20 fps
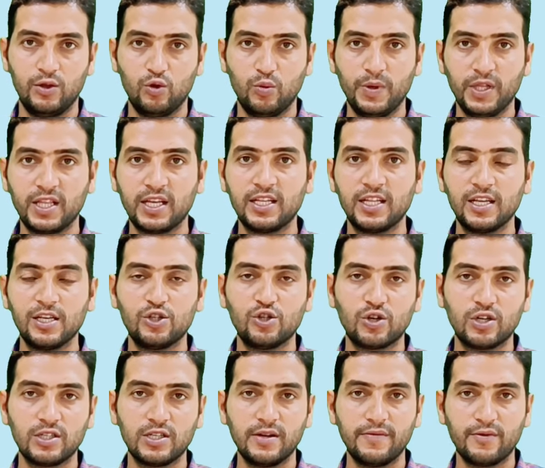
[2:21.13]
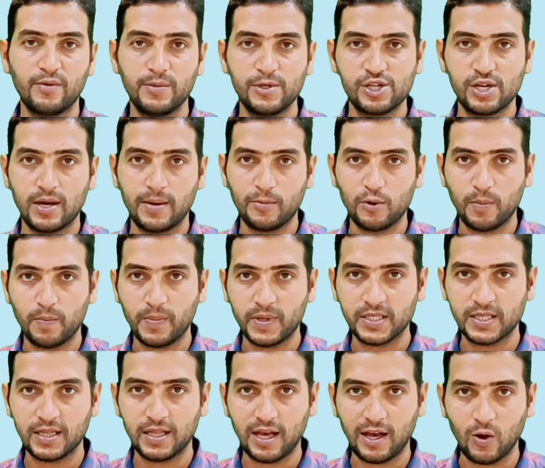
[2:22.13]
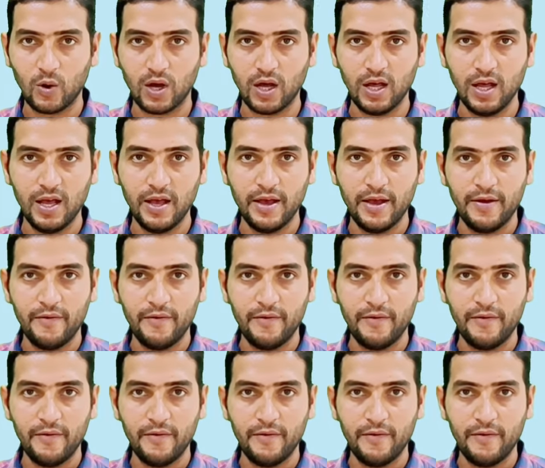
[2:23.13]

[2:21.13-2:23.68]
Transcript: तो उम्मीद करते हैं कि छोटा सा इन्फॉर्मेशन आपको पसंद आया होगा